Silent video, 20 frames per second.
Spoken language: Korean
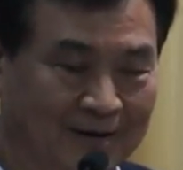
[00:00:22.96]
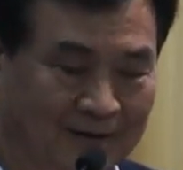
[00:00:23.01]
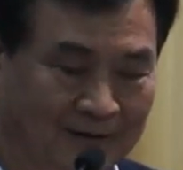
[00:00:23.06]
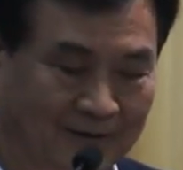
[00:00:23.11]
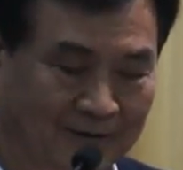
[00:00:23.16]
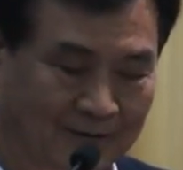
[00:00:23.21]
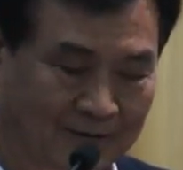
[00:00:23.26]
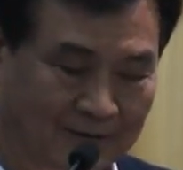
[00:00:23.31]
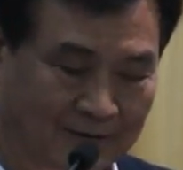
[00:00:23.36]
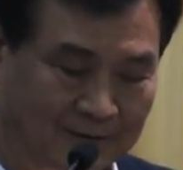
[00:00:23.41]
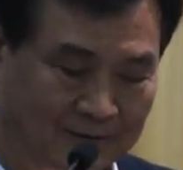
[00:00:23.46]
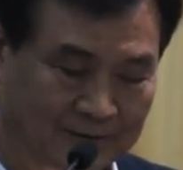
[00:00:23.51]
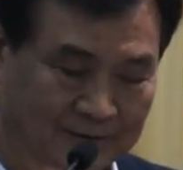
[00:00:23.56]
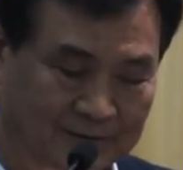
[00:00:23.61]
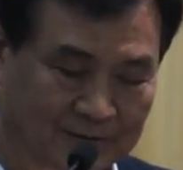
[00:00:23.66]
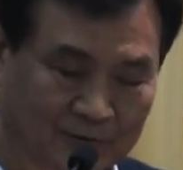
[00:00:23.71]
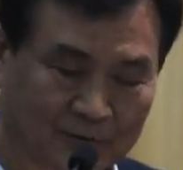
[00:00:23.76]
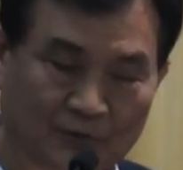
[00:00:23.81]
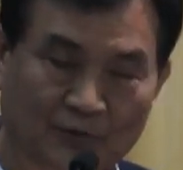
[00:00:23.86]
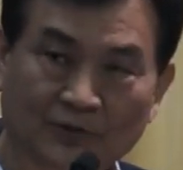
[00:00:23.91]
어,
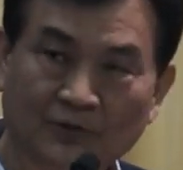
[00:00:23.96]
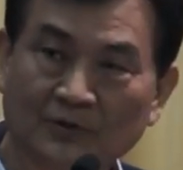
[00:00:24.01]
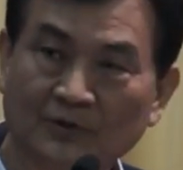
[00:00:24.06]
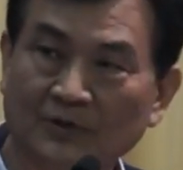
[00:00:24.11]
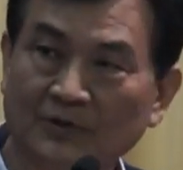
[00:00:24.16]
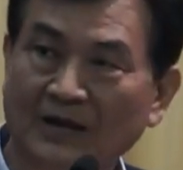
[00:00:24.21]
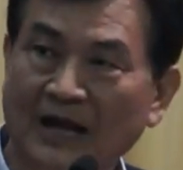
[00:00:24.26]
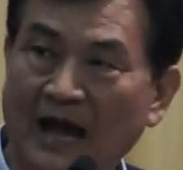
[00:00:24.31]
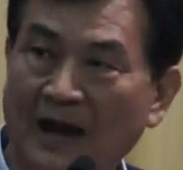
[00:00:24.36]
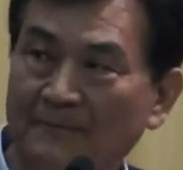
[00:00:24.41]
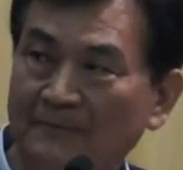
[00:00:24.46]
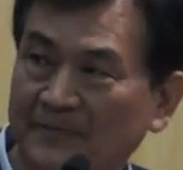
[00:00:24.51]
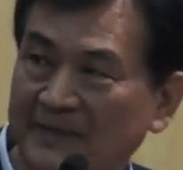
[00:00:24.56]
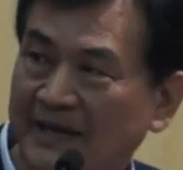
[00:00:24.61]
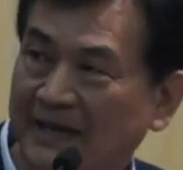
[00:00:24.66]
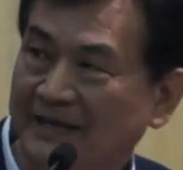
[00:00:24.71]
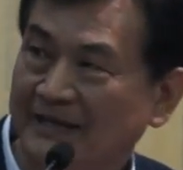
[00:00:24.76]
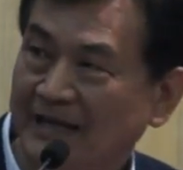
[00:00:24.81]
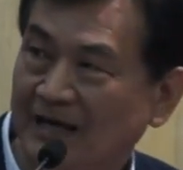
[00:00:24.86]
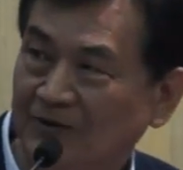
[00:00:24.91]
오늘
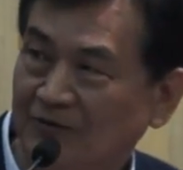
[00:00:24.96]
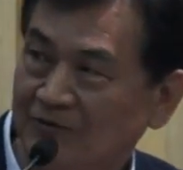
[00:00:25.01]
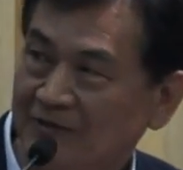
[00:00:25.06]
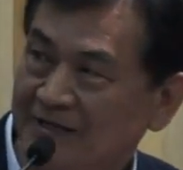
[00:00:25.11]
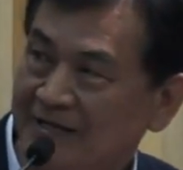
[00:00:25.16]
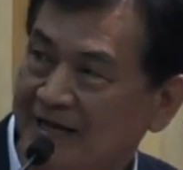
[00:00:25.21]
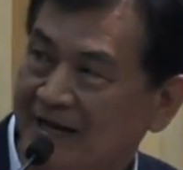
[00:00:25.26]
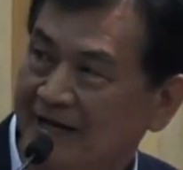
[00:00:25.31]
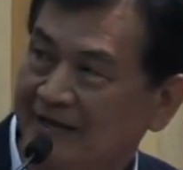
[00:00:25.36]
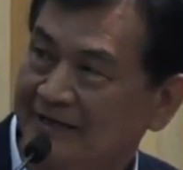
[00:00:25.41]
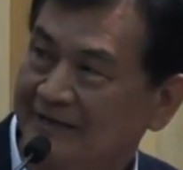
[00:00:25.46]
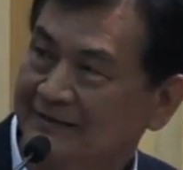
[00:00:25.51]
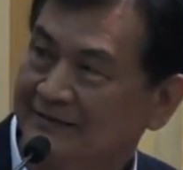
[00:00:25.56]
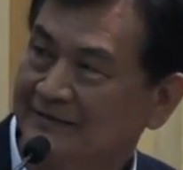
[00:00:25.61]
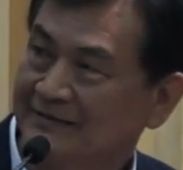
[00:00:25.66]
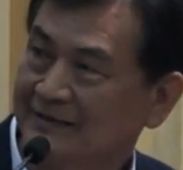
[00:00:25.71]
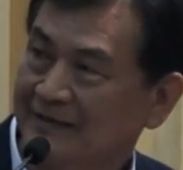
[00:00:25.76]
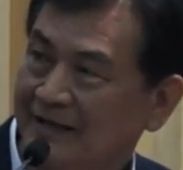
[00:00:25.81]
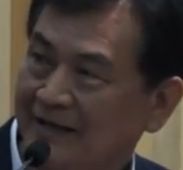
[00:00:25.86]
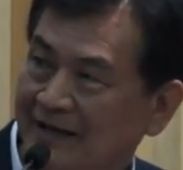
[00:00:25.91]
함께 나눌
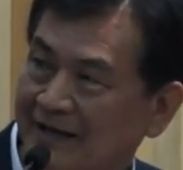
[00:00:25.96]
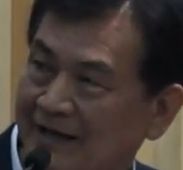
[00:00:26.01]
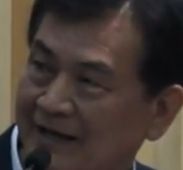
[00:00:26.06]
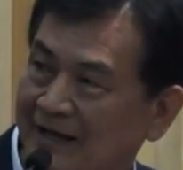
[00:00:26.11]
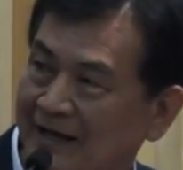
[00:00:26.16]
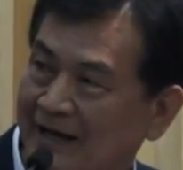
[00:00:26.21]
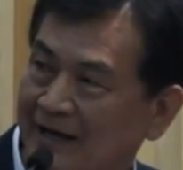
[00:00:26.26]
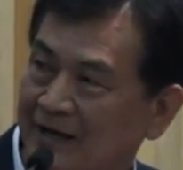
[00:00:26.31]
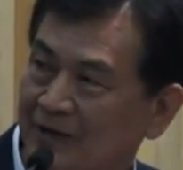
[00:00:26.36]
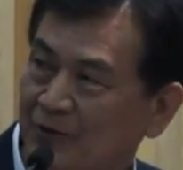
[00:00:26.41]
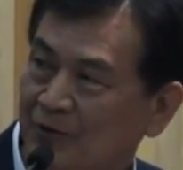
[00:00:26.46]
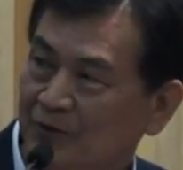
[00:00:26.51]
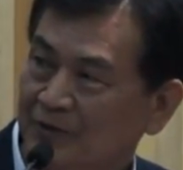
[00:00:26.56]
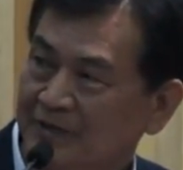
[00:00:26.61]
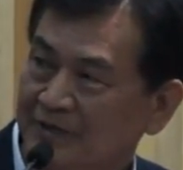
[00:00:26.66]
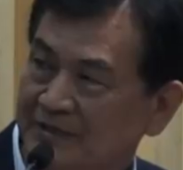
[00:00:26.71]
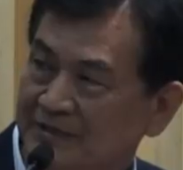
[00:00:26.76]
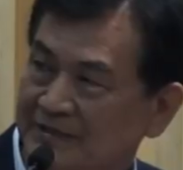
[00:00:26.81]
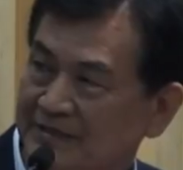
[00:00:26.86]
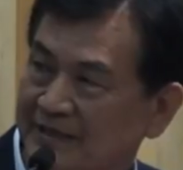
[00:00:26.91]
이야기는
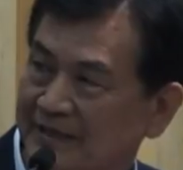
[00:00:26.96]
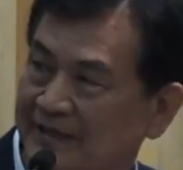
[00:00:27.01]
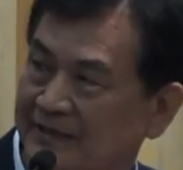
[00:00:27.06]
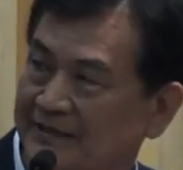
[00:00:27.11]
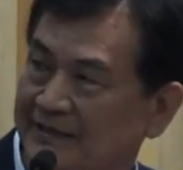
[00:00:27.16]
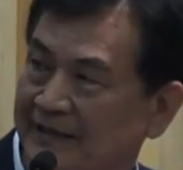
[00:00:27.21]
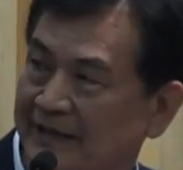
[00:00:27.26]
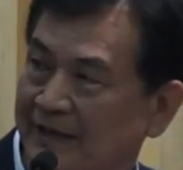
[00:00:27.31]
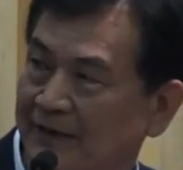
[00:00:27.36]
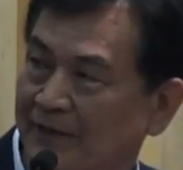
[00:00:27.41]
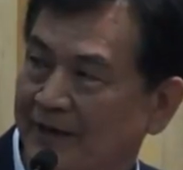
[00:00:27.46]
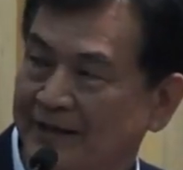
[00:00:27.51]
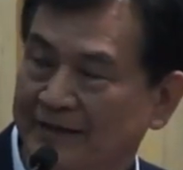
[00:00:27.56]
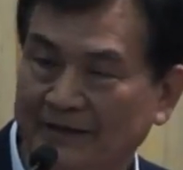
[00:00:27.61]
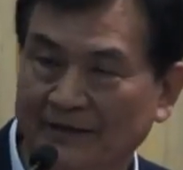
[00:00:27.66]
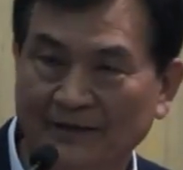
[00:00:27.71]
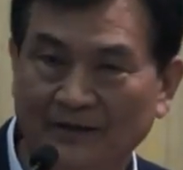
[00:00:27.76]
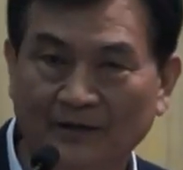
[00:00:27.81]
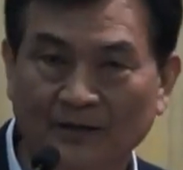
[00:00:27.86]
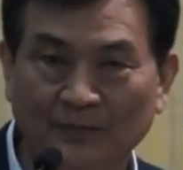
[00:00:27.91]
한온이
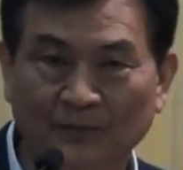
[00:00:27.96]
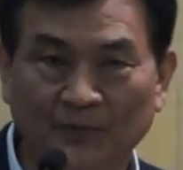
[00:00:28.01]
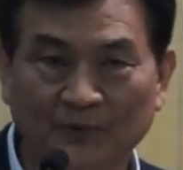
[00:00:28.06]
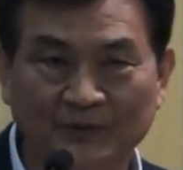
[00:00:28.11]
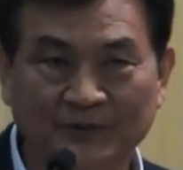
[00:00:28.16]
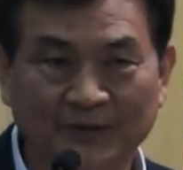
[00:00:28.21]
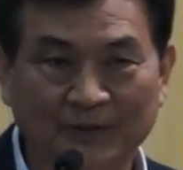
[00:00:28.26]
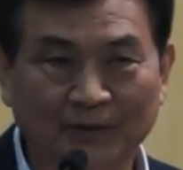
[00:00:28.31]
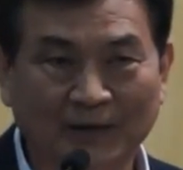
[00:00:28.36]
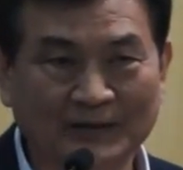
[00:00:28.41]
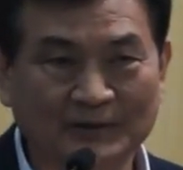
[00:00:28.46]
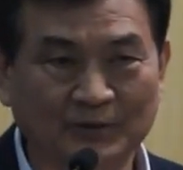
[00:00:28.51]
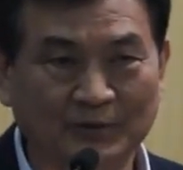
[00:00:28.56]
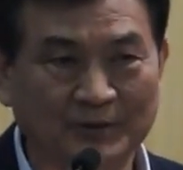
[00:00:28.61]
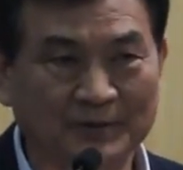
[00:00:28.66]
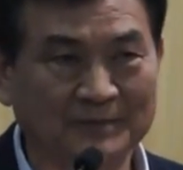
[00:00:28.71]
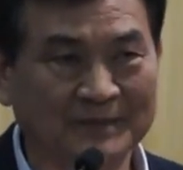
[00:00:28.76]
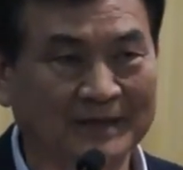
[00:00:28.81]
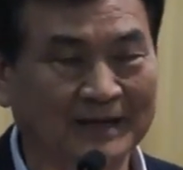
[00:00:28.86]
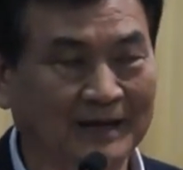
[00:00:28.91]
생태환경 보전
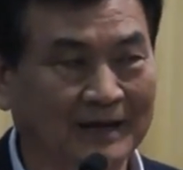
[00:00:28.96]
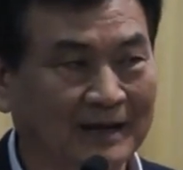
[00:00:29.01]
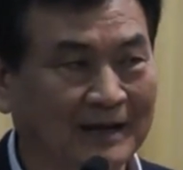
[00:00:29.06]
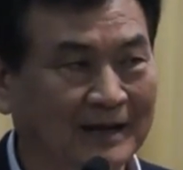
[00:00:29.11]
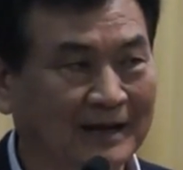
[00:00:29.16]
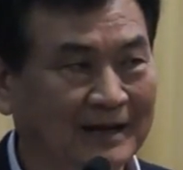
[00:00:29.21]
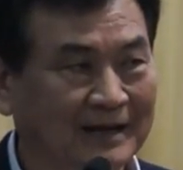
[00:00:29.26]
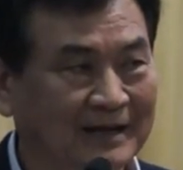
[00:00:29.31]
활동입니다.